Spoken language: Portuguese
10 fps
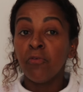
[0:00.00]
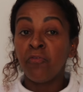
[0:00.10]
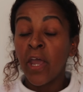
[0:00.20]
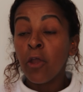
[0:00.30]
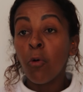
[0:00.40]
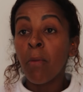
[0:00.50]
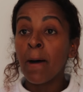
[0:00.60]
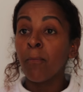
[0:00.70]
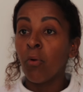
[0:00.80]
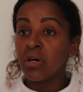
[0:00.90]
Veio
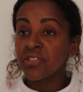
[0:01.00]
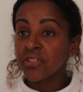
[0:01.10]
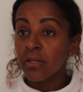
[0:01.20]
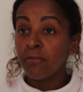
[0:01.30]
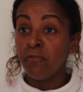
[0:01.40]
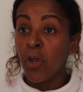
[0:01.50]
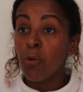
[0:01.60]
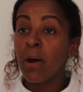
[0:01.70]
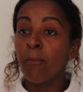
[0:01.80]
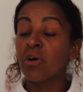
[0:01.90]
uma moça, veio
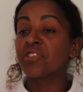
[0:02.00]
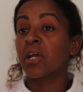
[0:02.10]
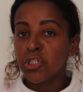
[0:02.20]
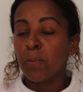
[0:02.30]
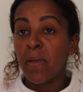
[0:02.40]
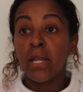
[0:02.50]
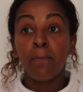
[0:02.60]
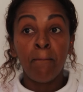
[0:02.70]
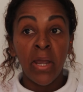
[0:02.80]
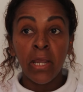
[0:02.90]
uma moça que de
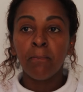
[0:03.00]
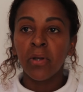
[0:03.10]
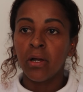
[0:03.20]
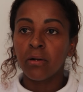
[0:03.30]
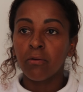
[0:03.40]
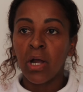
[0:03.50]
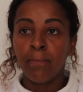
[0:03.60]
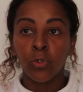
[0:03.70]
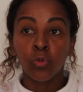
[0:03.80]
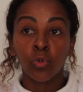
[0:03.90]
pele bem branca, o
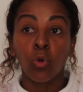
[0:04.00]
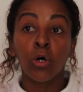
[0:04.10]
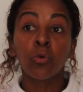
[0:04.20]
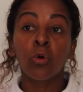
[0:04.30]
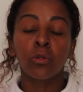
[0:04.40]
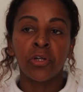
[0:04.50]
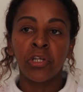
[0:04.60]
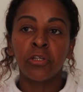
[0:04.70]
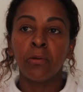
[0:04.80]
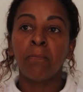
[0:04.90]
cabelo todo
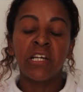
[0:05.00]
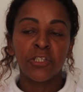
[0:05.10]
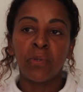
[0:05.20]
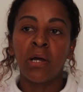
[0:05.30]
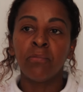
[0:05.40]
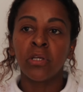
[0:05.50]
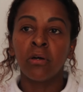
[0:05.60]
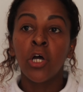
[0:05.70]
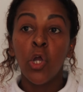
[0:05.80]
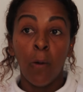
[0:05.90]
colorido e disse pra mim,
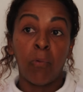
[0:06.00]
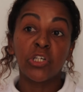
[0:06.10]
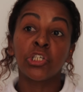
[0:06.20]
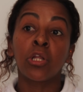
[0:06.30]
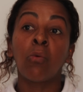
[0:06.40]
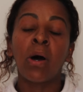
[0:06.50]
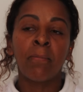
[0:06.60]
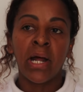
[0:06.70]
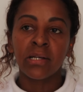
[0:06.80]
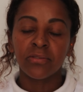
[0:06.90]
ó, eu posso te dar um
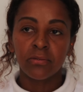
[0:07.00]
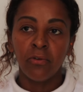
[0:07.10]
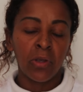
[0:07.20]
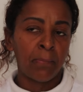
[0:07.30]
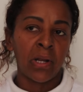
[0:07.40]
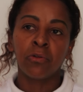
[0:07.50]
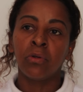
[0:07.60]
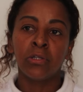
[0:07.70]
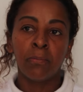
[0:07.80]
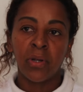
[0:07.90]
abraço. E eu fiquei parada
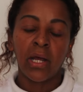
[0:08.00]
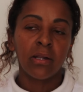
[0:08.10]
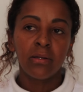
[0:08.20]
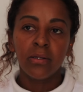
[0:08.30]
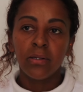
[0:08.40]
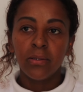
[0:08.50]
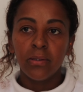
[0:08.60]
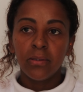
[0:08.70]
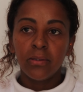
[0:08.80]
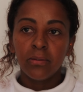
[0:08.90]
olhando pra ela,
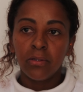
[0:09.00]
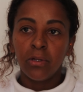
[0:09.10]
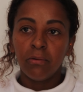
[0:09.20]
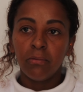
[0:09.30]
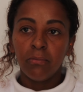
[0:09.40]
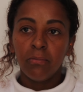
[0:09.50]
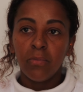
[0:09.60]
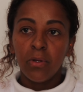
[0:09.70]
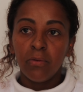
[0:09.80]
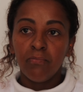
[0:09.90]
entendeu?
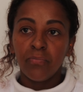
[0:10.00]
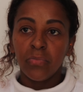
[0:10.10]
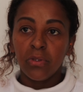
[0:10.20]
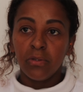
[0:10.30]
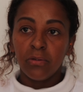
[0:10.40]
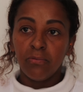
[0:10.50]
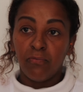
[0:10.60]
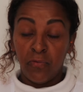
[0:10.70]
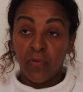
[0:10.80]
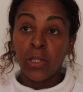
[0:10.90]

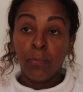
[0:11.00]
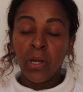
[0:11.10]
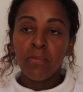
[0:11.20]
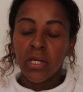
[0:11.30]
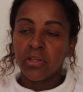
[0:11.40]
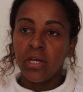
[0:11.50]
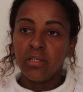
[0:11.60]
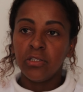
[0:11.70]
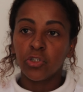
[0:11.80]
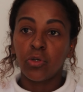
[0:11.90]
Me falou pra mim
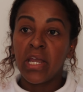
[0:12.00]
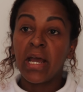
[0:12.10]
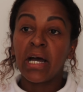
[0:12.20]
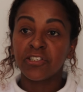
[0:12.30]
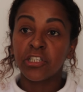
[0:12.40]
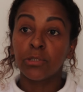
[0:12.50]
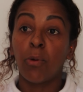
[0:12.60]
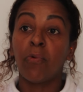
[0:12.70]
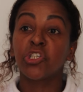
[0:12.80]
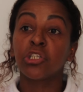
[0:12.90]
até, isso aí é racismo,
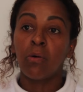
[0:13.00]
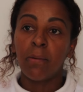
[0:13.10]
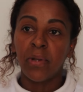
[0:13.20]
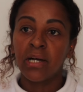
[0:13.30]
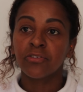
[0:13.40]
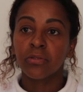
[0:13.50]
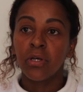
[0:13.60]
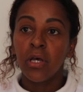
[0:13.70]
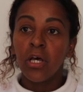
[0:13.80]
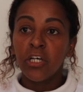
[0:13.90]
eu posso um abraço.
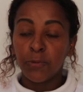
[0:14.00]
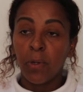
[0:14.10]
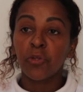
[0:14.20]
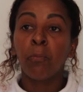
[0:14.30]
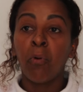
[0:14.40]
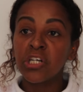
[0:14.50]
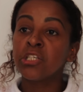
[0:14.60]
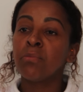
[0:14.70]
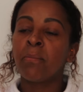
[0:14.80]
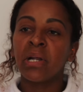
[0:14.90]
Espalto,
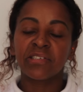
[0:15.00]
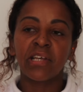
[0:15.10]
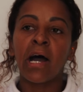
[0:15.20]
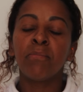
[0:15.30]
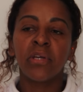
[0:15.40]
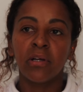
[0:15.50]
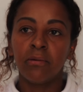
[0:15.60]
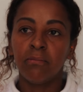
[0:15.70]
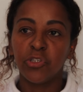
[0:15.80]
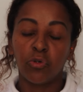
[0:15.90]
pode me abraçar,
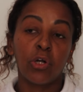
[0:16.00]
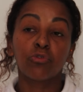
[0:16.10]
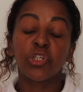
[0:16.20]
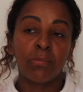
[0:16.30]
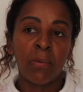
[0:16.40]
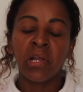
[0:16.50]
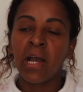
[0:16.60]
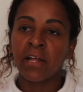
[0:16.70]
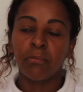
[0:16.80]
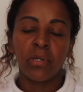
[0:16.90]
amiga, mas eu quero que tu chame
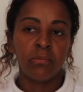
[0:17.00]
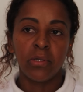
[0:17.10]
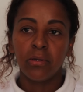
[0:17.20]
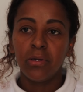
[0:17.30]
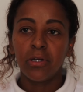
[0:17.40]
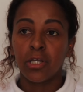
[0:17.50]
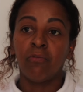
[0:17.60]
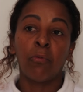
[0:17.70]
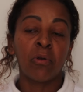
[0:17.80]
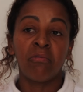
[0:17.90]
brigada pra mim, que eu
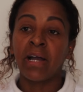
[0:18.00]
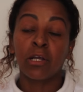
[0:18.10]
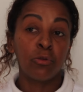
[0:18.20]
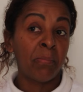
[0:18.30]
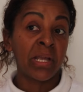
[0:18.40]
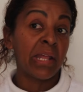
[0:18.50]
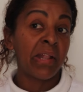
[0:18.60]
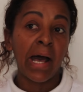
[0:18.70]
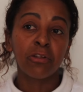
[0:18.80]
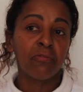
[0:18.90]
vou provar que eu não peguei
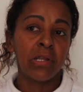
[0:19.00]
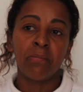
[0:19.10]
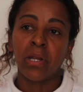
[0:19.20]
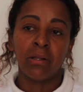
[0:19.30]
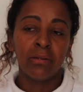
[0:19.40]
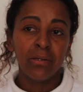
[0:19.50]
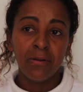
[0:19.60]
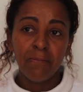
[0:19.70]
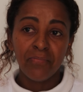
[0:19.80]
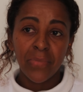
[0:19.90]
nada, eu falei pra ela.
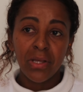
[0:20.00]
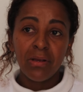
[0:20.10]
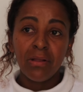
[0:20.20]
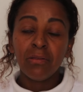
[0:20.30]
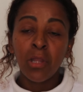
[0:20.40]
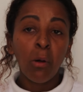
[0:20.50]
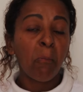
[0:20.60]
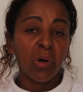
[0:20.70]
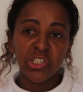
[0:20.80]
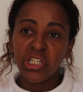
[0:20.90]
Não,
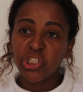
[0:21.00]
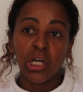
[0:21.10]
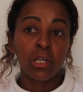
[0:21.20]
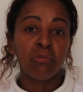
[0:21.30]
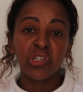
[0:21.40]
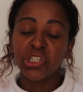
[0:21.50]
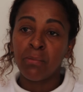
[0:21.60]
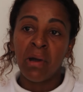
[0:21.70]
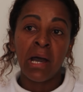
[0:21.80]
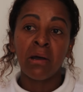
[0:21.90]
pode deixar que eu vou
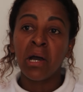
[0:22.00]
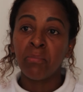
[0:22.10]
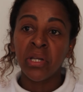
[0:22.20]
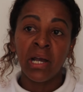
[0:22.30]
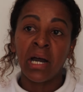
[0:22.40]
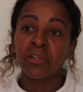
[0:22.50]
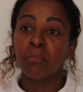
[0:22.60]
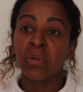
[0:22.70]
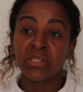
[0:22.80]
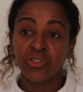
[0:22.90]
chamar a brigada
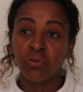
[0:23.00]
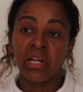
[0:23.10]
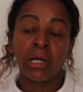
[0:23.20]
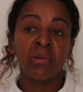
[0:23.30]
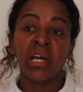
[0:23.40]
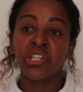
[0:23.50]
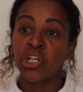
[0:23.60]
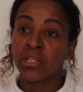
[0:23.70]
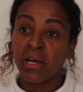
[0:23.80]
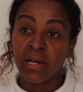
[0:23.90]
pra senhora, que a brigada
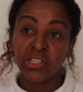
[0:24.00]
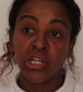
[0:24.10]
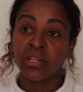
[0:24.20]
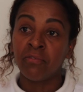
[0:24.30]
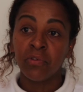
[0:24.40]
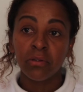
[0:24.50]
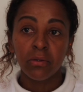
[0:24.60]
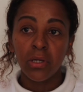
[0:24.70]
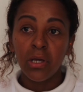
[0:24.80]
já tá, já tá vindo.